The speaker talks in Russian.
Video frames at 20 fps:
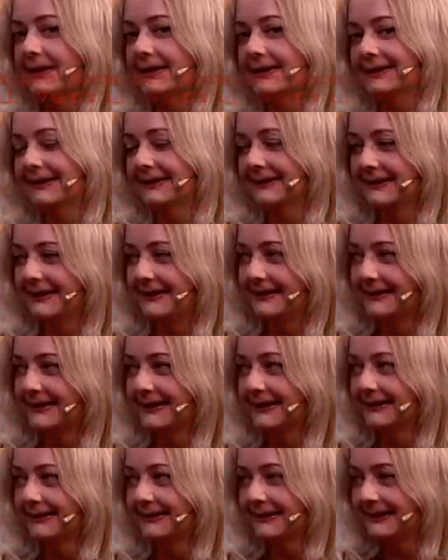он сказал
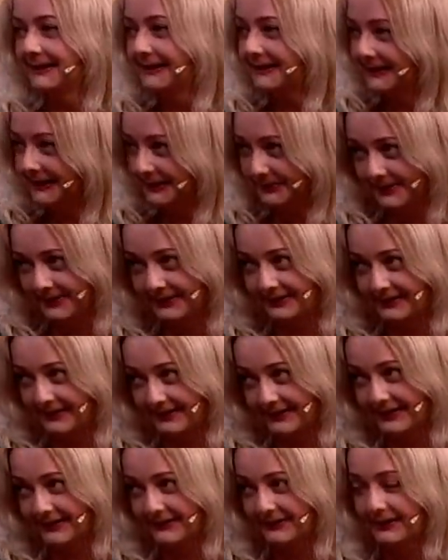такую фразу, что
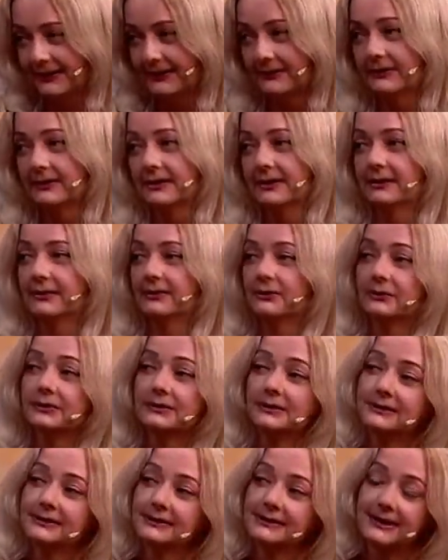ему нужно, чтобы с
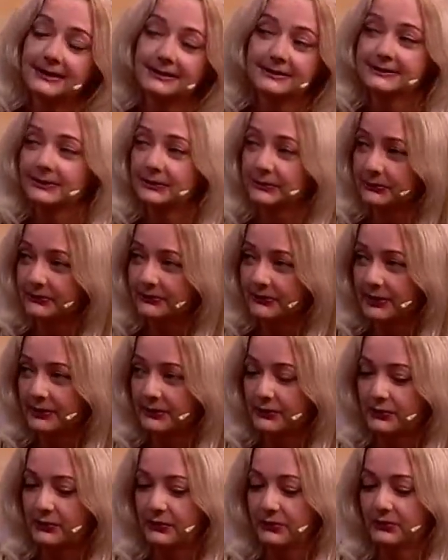девушкой было не
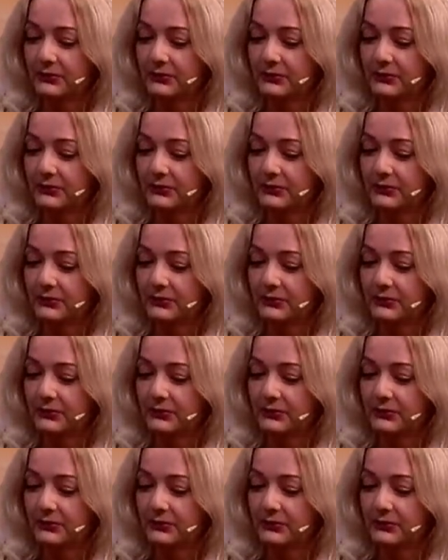скучно